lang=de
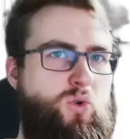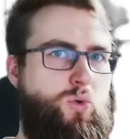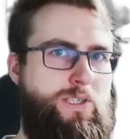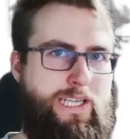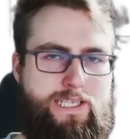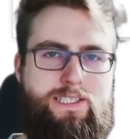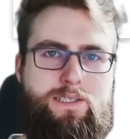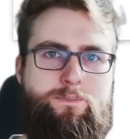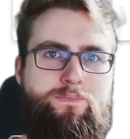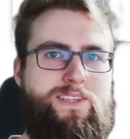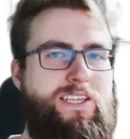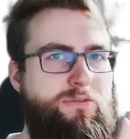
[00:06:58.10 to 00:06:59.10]
nicht
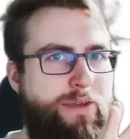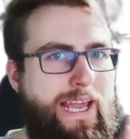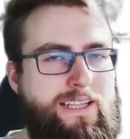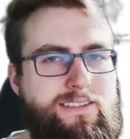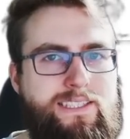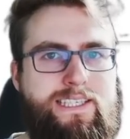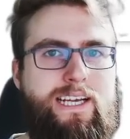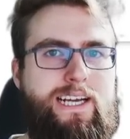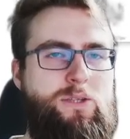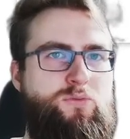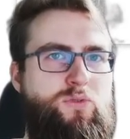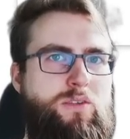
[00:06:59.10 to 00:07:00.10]
die werden nicht
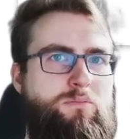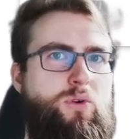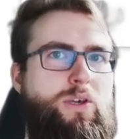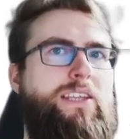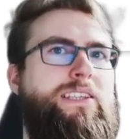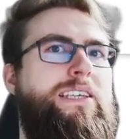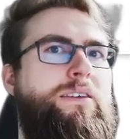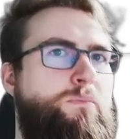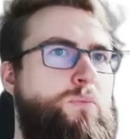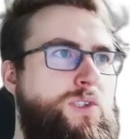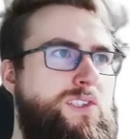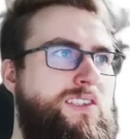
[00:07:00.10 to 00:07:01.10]
erkannt von dem Projekt. Ihr
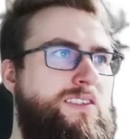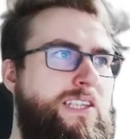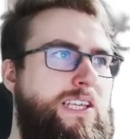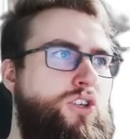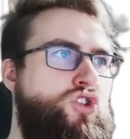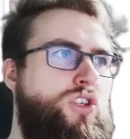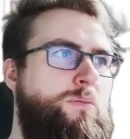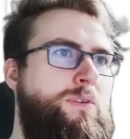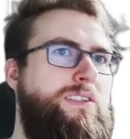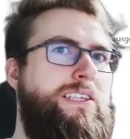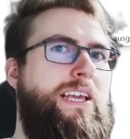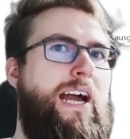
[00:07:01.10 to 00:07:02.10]
müsst die Stimme,
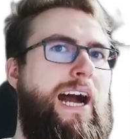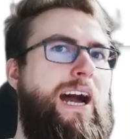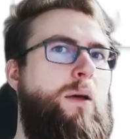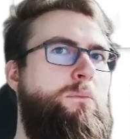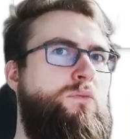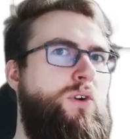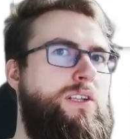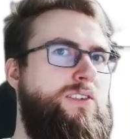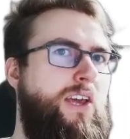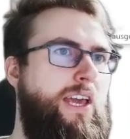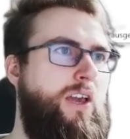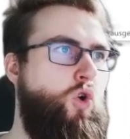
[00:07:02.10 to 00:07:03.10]
die ihr haben wollt,
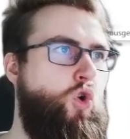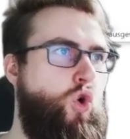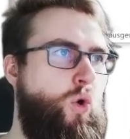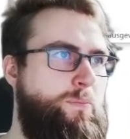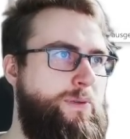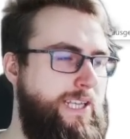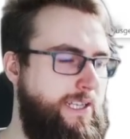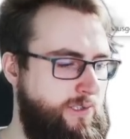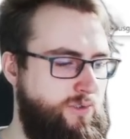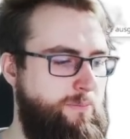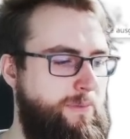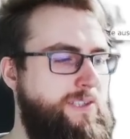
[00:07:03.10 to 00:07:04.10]
kopieren,
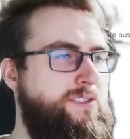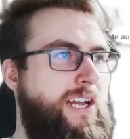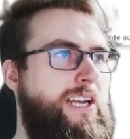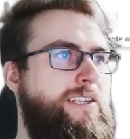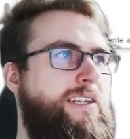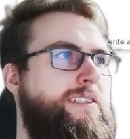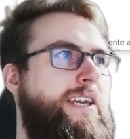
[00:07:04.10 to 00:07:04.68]
also am besten alle Dateien